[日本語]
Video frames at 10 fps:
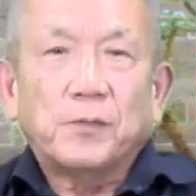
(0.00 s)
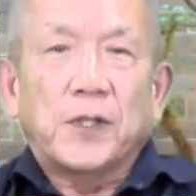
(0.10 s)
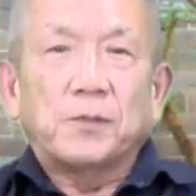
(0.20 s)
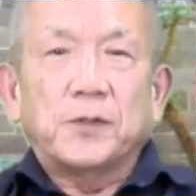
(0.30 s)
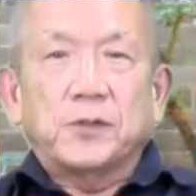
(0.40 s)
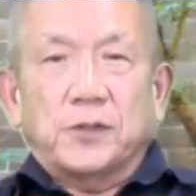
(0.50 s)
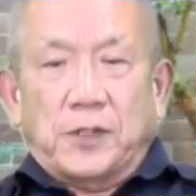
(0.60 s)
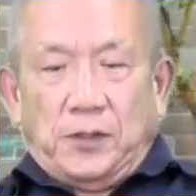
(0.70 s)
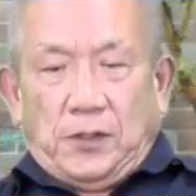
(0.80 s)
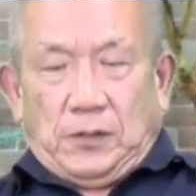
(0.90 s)
パワーポイント
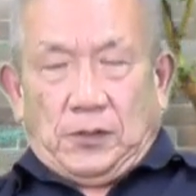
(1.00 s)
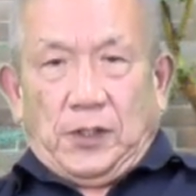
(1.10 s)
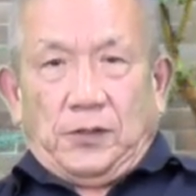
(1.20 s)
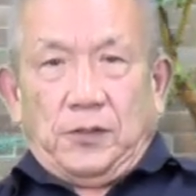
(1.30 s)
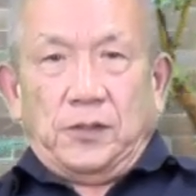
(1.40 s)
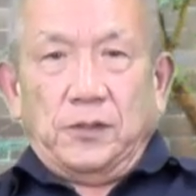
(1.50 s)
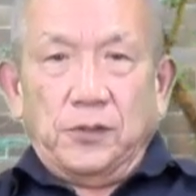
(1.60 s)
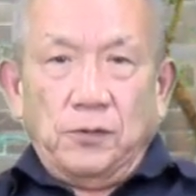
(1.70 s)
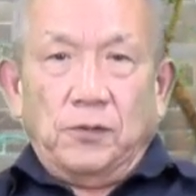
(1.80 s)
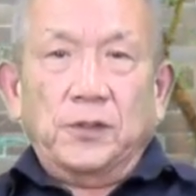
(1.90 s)
使った使ってる
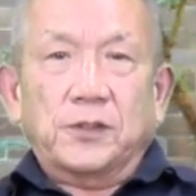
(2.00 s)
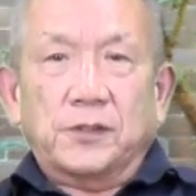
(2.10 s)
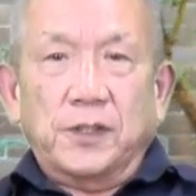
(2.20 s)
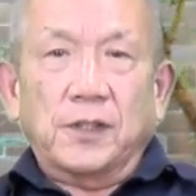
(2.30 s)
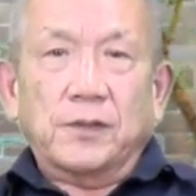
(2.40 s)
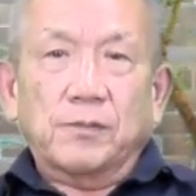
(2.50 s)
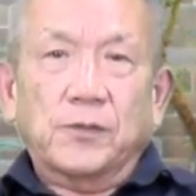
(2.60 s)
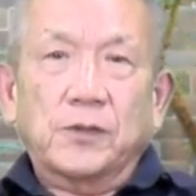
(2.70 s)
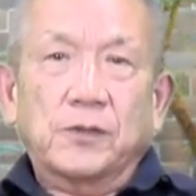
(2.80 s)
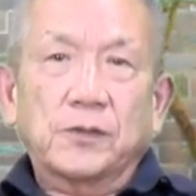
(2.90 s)
人多いんですね
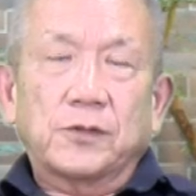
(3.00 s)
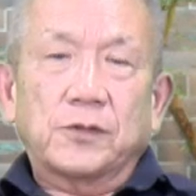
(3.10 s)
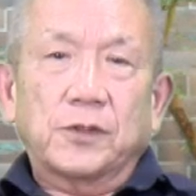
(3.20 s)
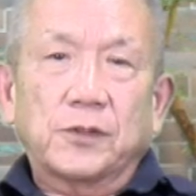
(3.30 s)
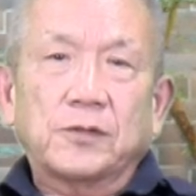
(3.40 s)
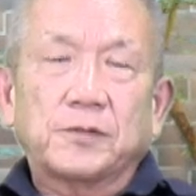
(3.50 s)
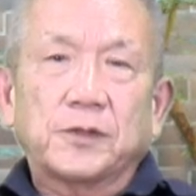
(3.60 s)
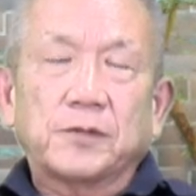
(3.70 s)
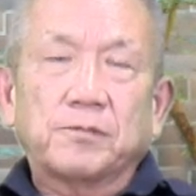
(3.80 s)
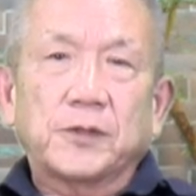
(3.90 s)
もう本当によく
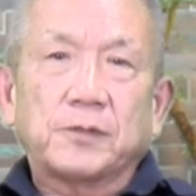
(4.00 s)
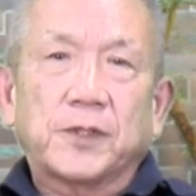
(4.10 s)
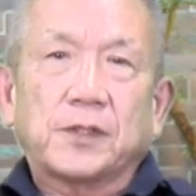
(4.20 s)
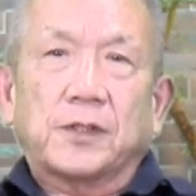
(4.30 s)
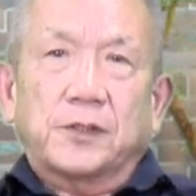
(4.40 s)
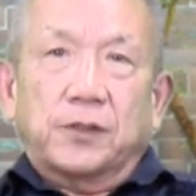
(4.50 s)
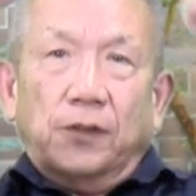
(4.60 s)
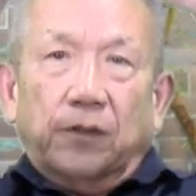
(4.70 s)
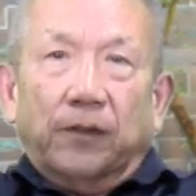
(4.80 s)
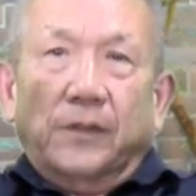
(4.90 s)
見るパターンですけ
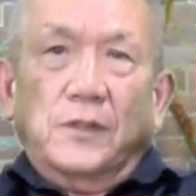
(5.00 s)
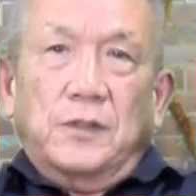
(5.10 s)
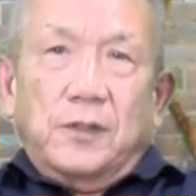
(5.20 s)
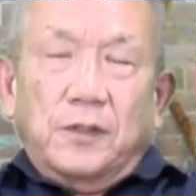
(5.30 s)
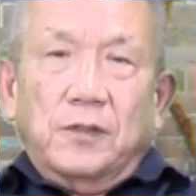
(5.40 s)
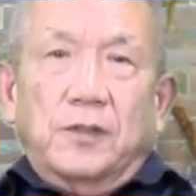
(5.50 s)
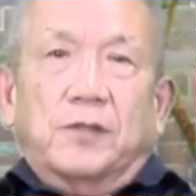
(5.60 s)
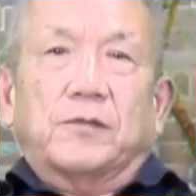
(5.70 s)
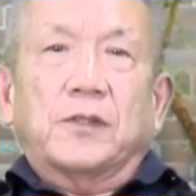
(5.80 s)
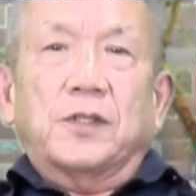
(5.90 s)
ど
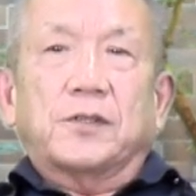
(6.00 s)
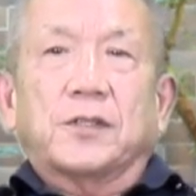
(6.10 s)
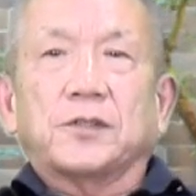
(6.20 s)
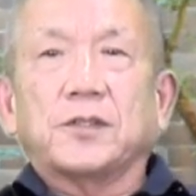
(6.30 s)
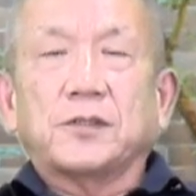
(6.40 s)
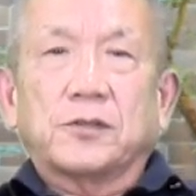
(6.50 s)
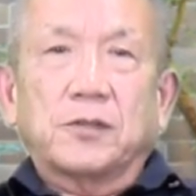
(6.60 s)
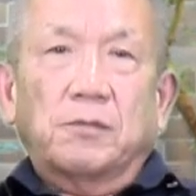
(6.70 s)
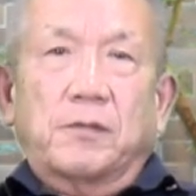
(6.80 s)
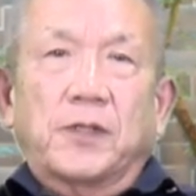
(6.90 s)
もうエクセルシートそ
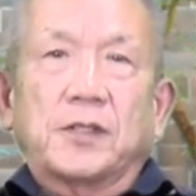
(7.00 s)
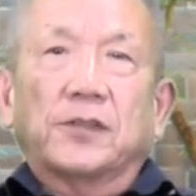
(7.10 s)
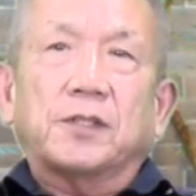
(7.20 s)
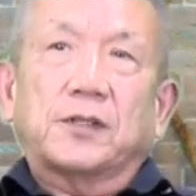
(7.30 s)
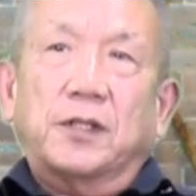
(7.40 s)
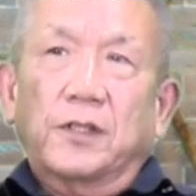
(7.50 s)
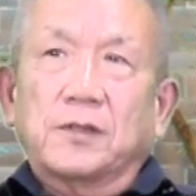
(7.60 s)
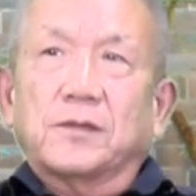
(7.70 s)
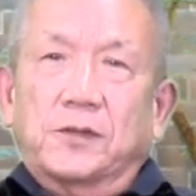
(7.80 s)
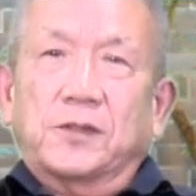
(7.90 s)
のまま貼り付けて
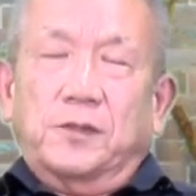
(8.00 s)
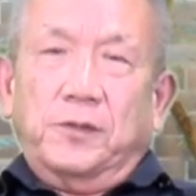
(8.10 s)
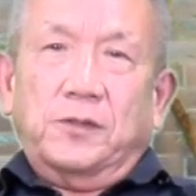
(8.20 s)
隅っ